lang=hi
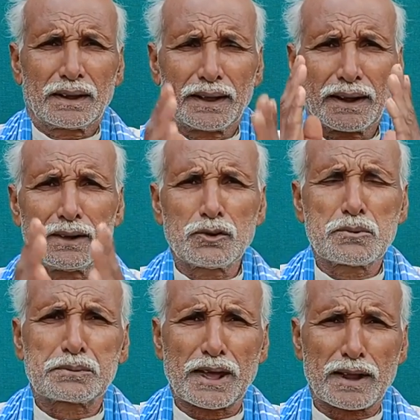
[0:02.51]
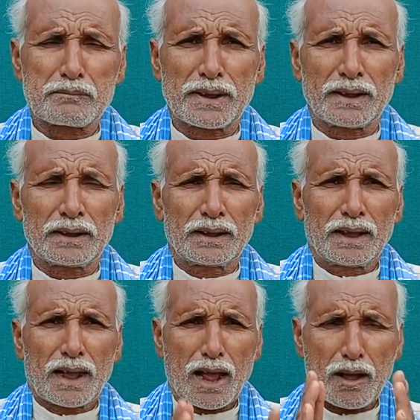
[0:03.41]
घरेलू उपचार में
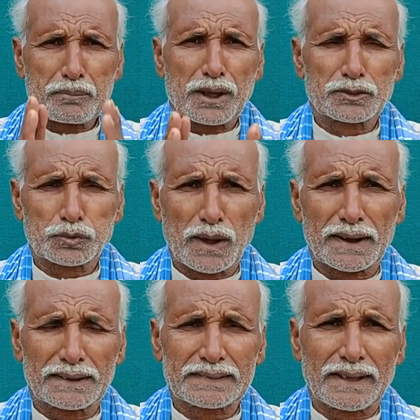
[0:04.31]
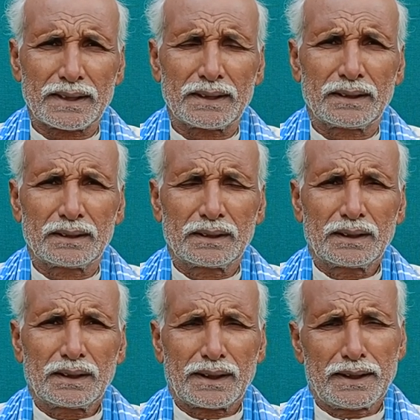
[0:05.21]
आपका स्वागत है
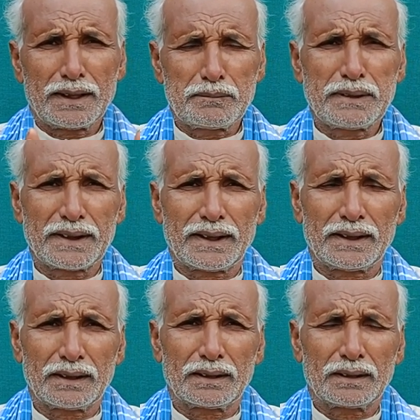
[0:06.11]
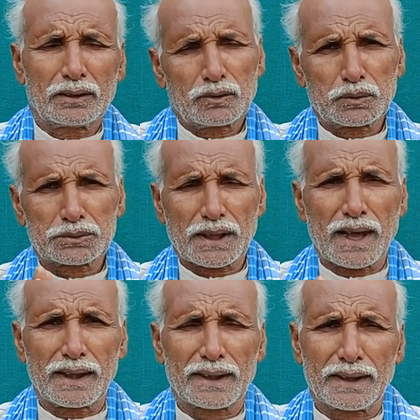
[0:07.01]
कहीं भी रहें
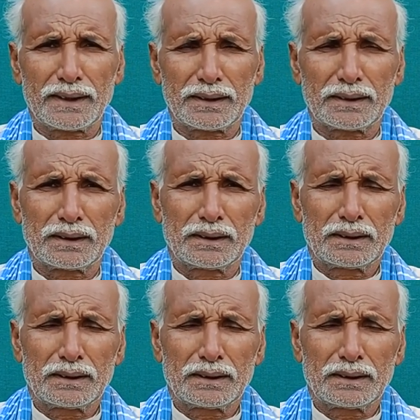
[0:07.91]
खुशहाल रहें